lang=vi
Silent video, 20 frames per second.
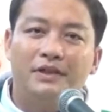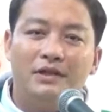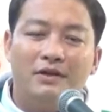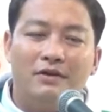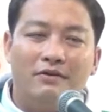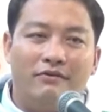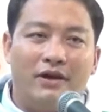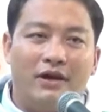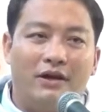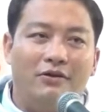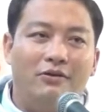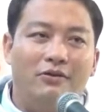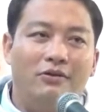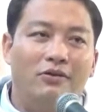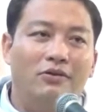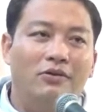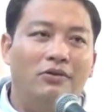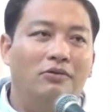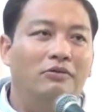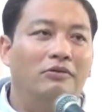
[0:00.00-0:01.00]
và luôn
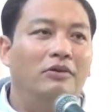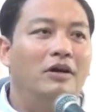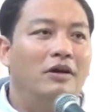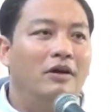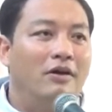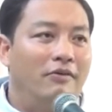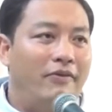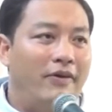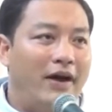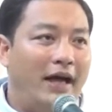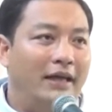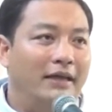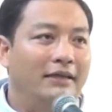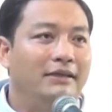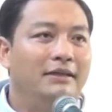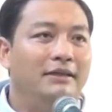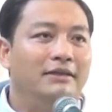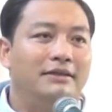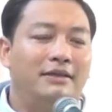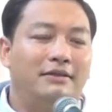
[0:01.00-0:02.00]
luôn phải
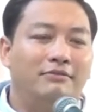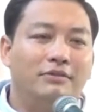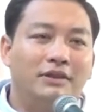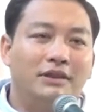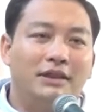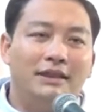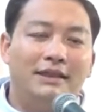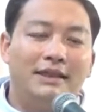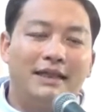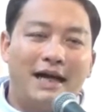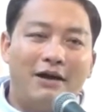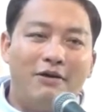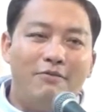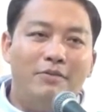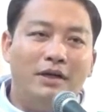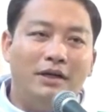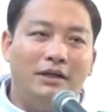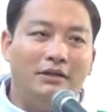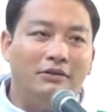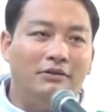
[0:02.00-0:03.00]
như trong kinh cáo
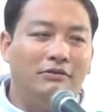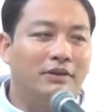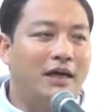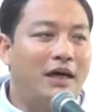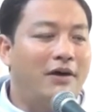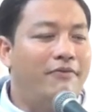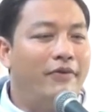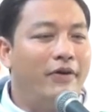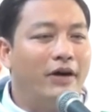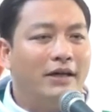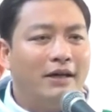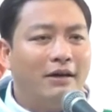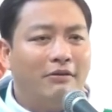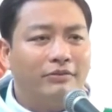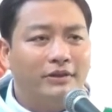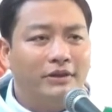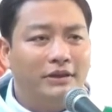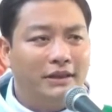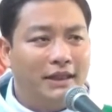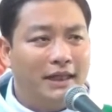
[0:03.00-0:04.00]
mình chúng ta vẫn
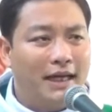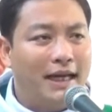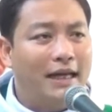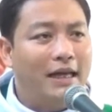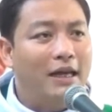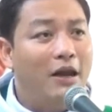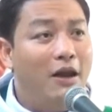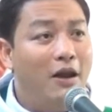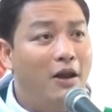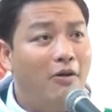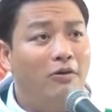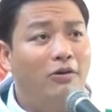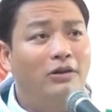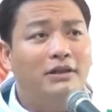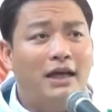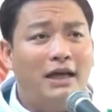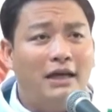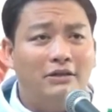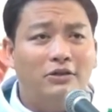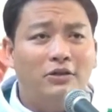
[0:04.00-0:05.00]
đọc thường ngày lỗi
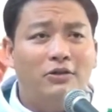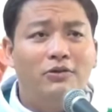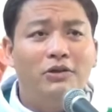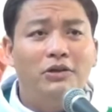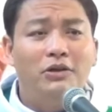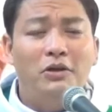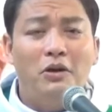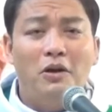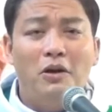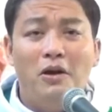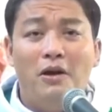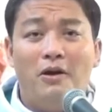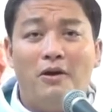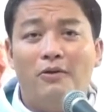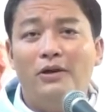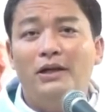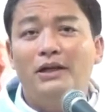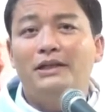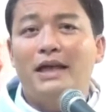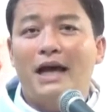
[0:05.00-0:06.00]
tại tôi
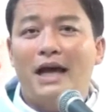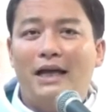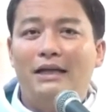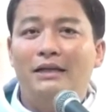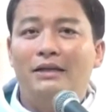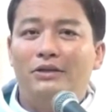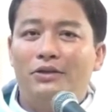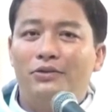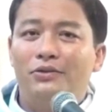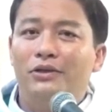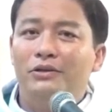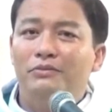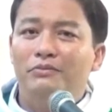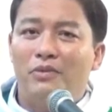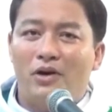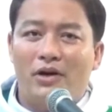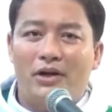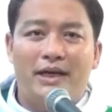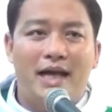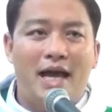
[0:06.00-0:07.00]
lỗi tại tôi
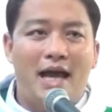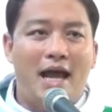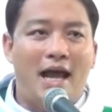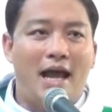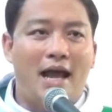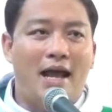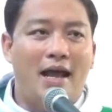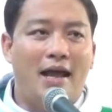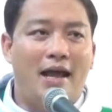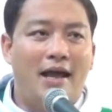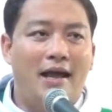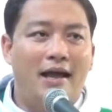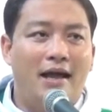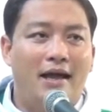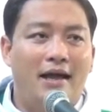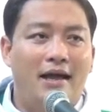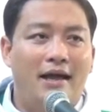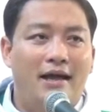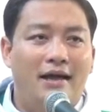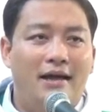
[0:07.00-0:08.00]
mọi đàn
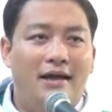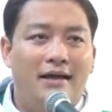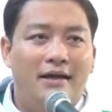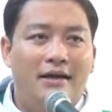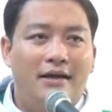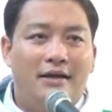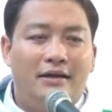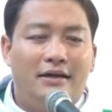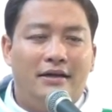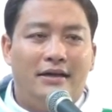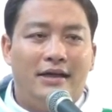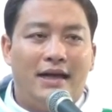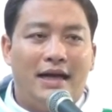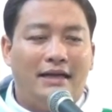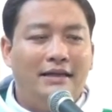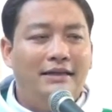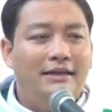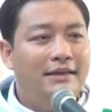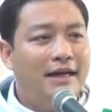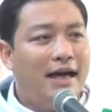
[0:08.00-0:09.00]
hình
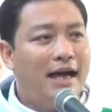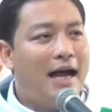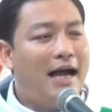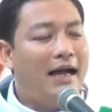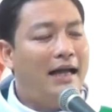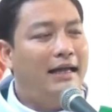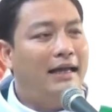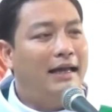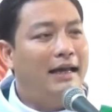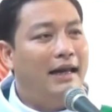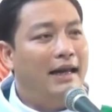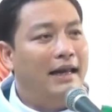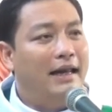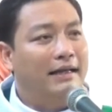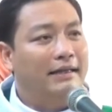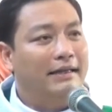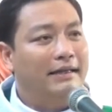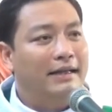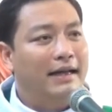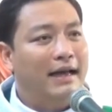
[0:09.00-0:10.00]
ảnh thứ hai là
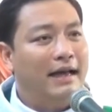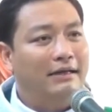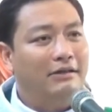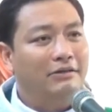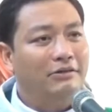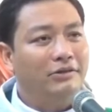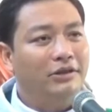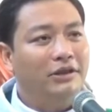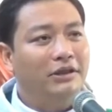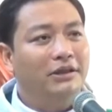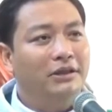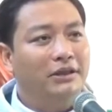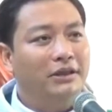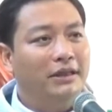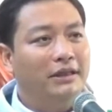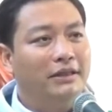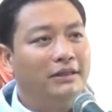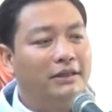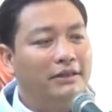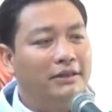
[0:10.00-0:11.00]
hình ảnh của những
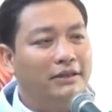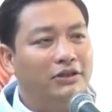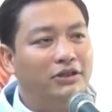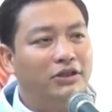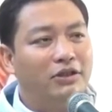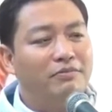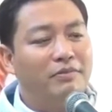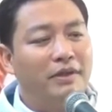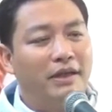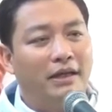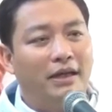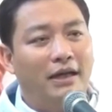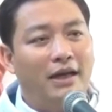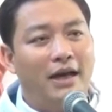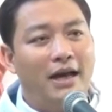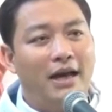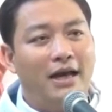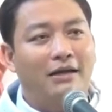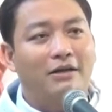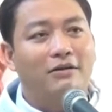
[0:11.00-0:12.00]
người tự cho
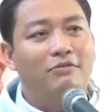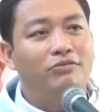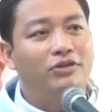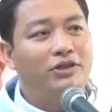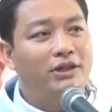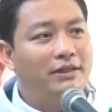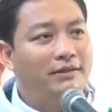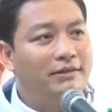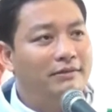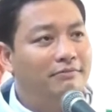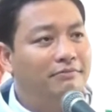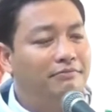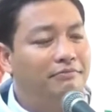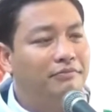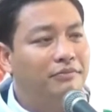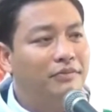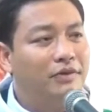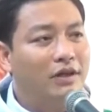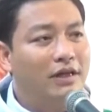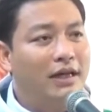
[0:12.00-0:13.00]
mình là công chính
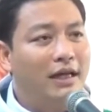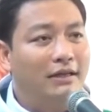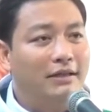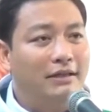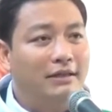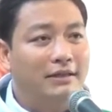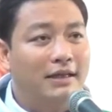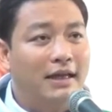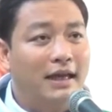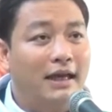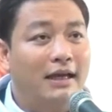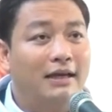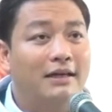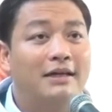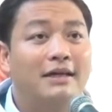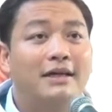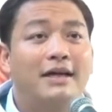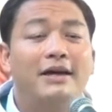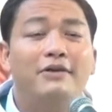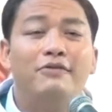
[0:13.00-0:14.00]
đó là những kẻ
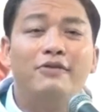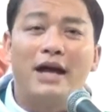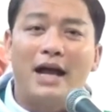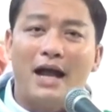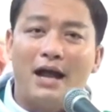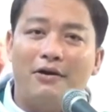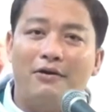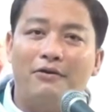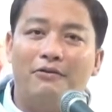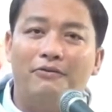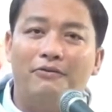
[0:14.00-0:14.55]
kiêu ngạo